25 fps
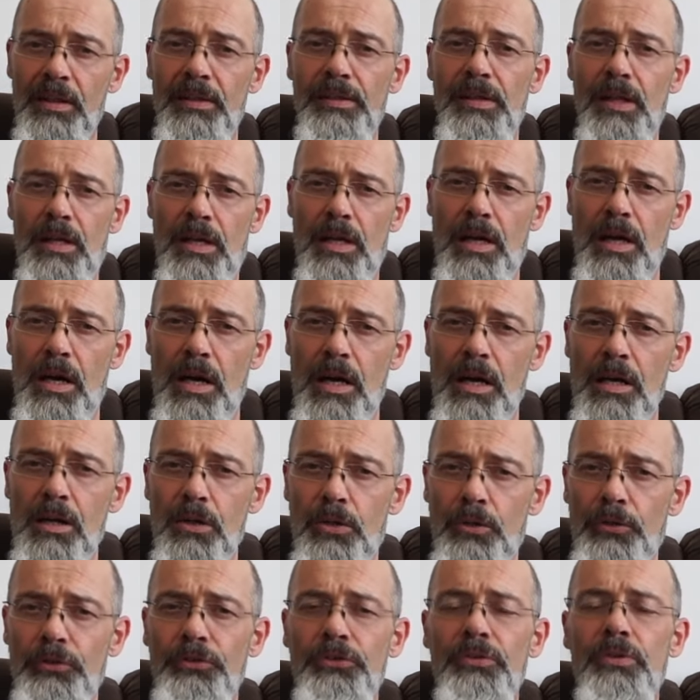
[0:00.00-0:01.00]
der
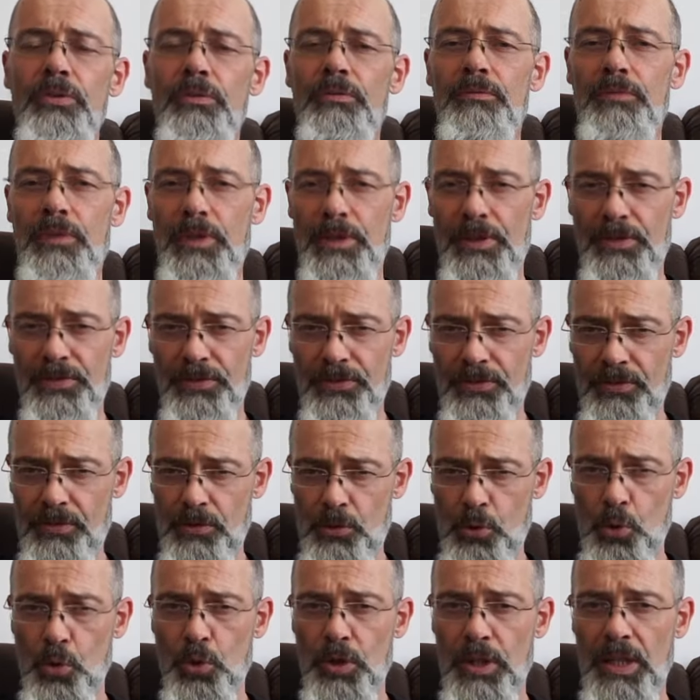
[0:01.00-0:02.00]
Carlos war das
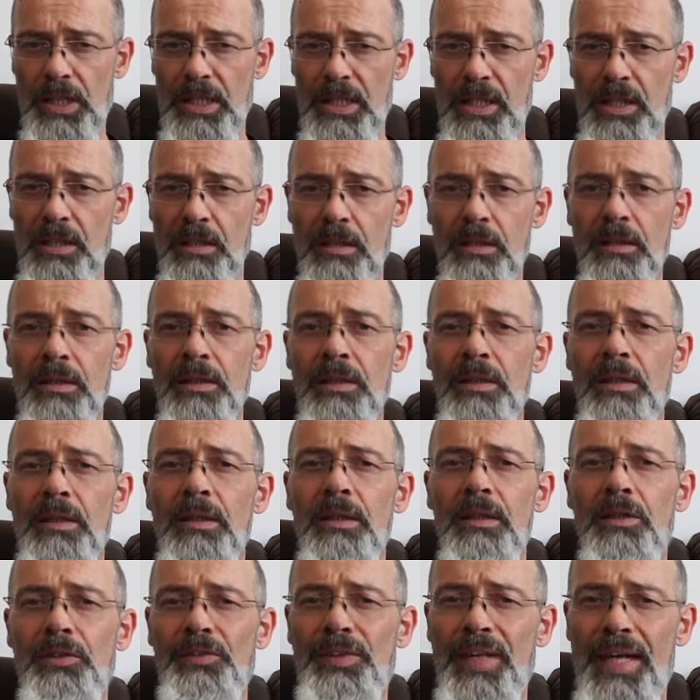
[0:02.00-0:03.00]
Kokain
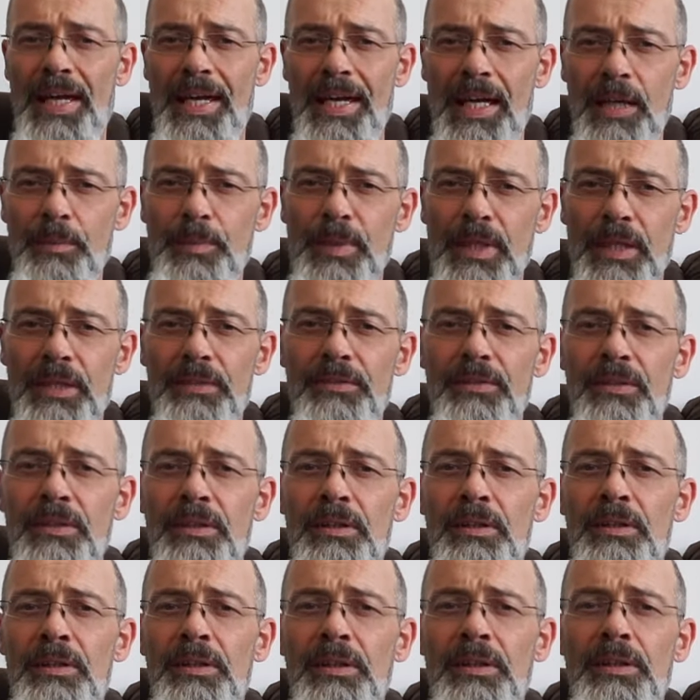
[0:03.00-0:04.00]
und der Herbert,
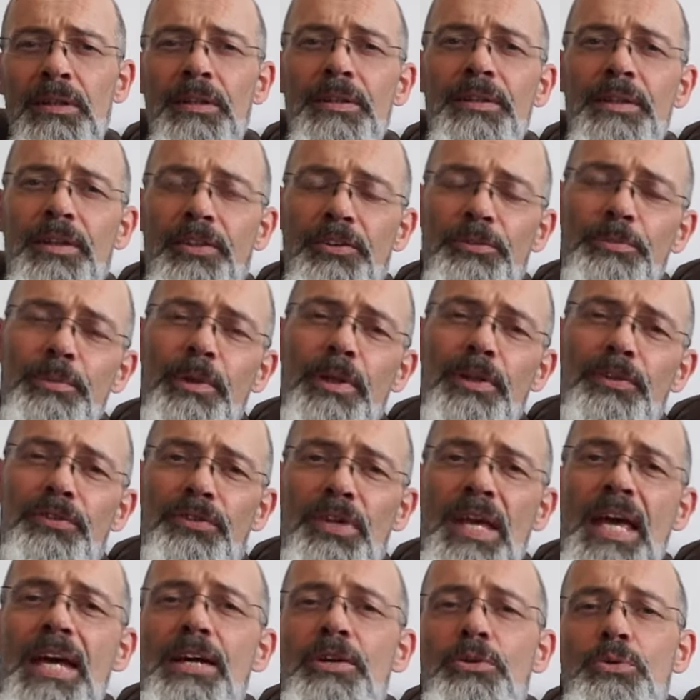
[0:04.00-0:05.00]
das war das
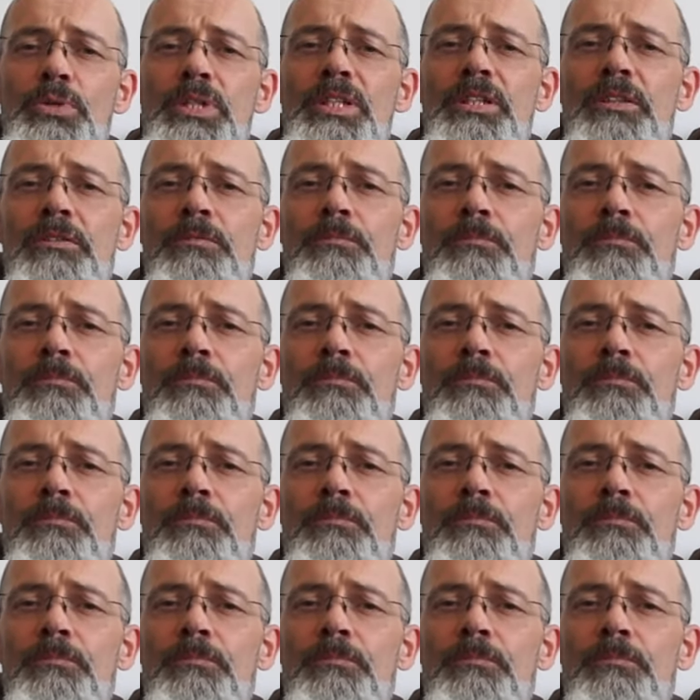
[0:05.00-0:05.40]
Heroin.